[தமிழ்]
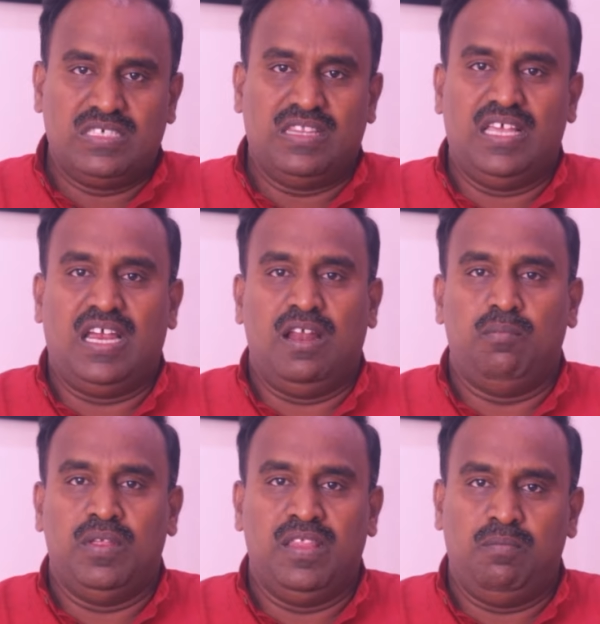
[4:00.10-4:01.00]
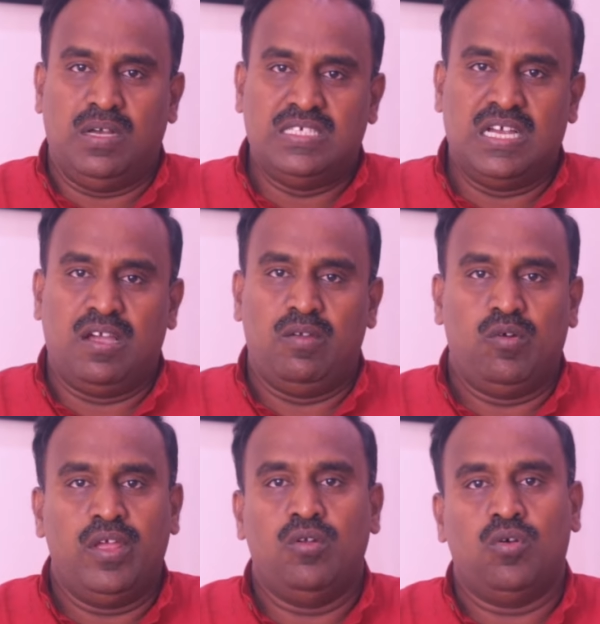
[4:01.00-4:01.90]
விஷத்தை கலப்பது தான்
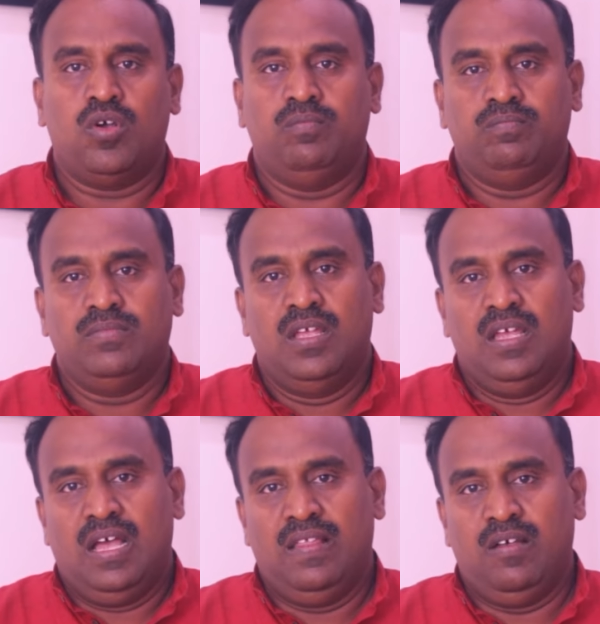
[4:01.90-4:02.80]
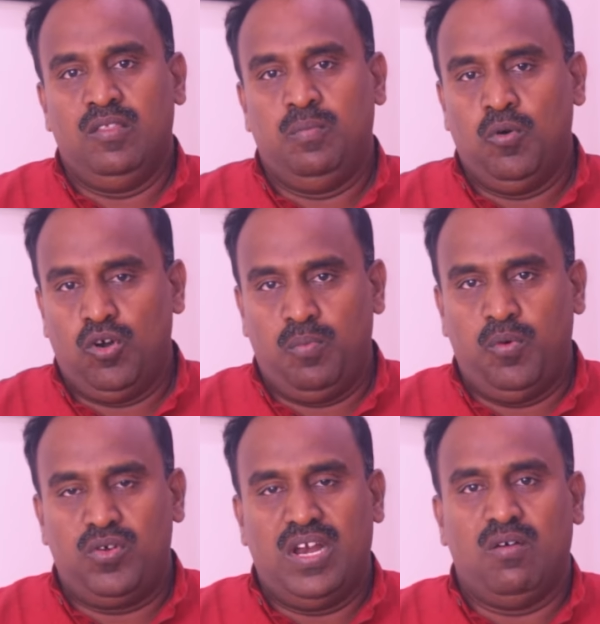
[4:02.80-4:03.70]
பாஜகவினுடைய நோக்கம் அதாவது போற
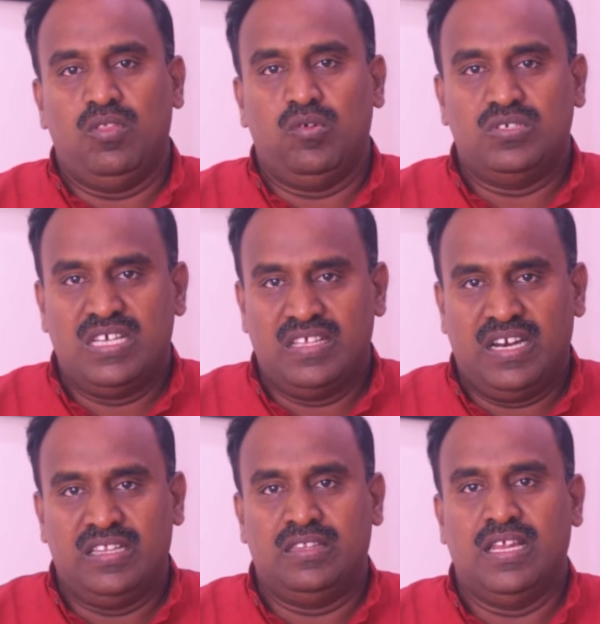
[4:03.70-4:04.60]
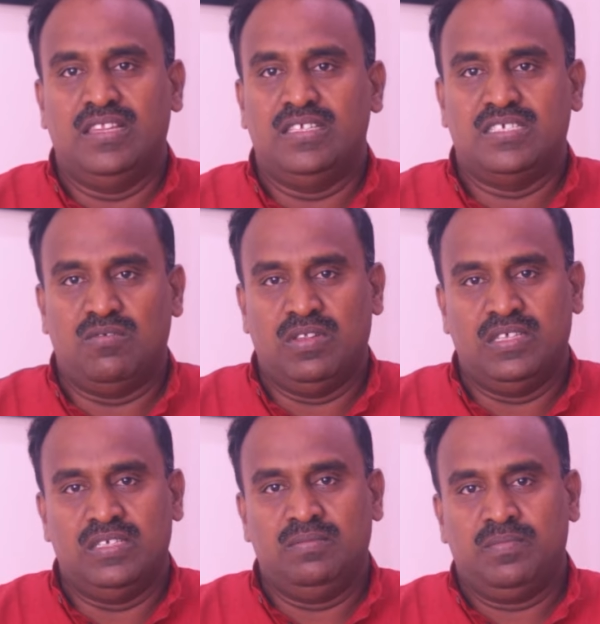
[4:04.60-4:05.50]
போக்கில் அவதூறு செய்திகளை தெளித்து செல்வது